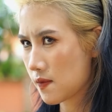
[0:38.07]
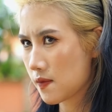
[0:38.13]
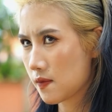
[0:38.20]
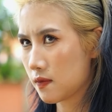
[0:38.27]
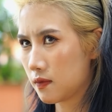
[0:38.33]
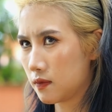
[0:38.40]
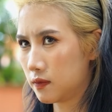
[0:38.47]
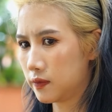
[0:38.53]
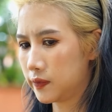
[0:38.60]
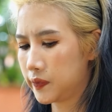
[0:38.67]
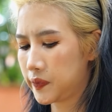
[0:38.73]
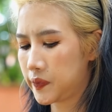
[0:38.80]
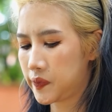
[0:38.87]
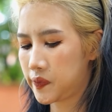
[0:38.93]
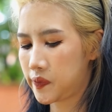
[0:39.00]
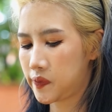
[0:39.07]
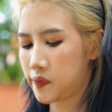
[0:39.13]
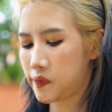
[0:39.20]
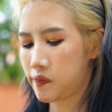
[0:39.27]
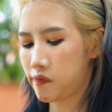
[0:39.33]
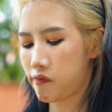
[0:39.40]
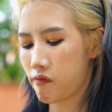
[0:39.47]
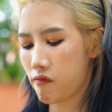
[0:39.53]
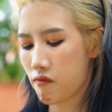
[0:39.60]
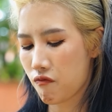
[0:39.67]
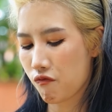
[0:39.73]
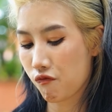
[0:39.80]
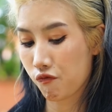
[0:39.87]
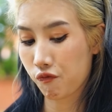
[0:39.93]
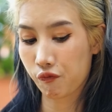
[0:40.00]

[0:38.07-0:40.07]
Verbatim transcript: นะ ว่าฉันจะจัดการกับมันยังไง